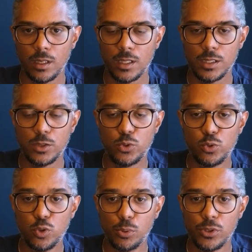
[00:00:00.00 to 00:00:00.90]
Si tu
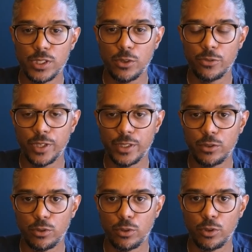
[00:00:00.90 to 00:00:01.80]
couples ça au fait
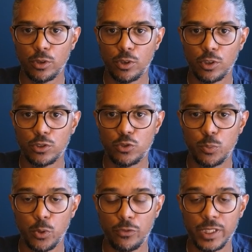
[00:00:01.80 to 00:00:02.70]
que tu
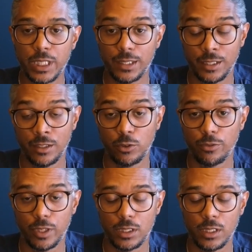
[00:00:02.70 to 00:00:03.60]
peux vite atteindre en
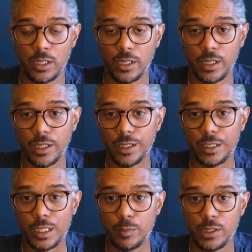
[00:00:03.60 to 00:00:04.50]
fait les
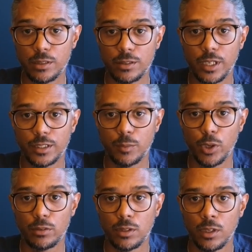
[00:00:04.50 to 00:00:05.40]
limites
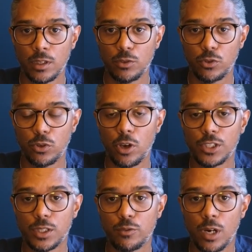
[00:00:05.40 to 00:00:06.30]
d'Airtable, donc euh, à
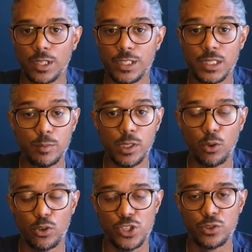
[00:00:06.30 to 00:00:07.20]
savoir les 10 000
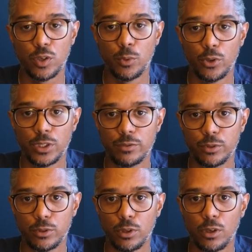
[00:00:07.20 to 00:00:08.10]
enregistrements au
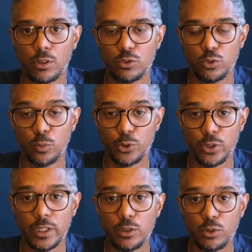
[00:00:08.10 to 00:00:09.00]
niveau euh, du nombre de
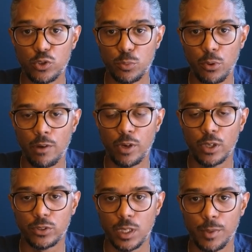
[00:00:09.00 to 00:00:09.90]
lignes que tu peux avoir
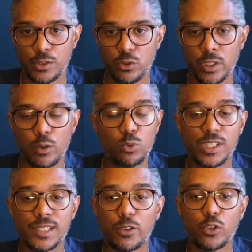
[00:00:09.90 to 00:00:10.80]
dans ta base de données ou les
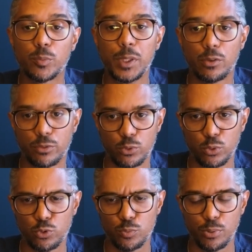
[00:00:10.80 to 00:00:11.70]
50 000 en
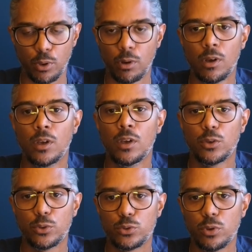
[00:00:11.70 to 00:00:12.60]
fonction du plan
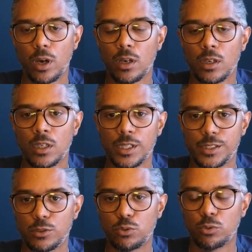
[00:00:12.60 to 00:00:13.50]
que tu as.
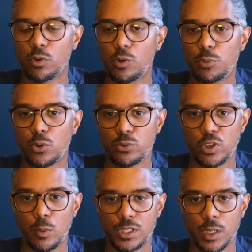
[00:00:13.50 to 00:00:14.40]
Si ton produit
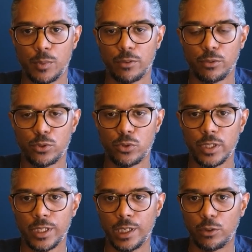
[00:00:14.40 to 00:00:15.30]
commence à bien
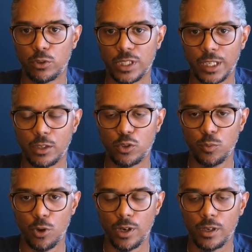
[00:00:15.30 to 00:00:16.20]
fonctionner et que tu as quelques
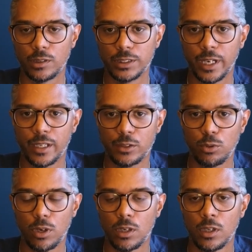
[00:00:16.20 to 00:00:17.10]
mois euh, derrière
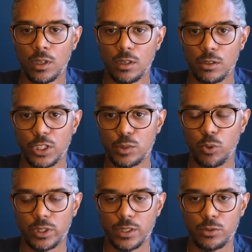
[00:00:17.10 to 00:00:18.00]
toi
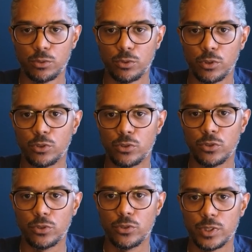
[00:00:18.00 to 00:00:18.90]
d'exploitation
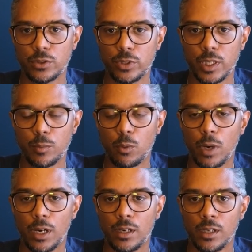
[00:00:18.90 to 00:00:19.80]
de, ces données, bon,
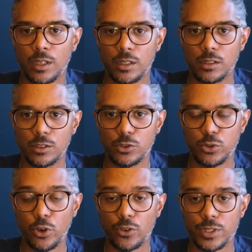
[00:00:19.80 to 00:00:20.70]
bah, euh,
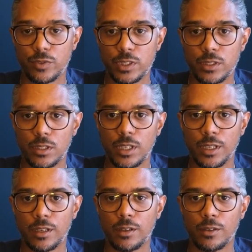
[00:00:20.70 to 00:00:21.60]
tu grandis vite
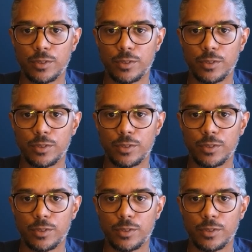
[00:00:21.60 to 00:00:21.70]
et euh,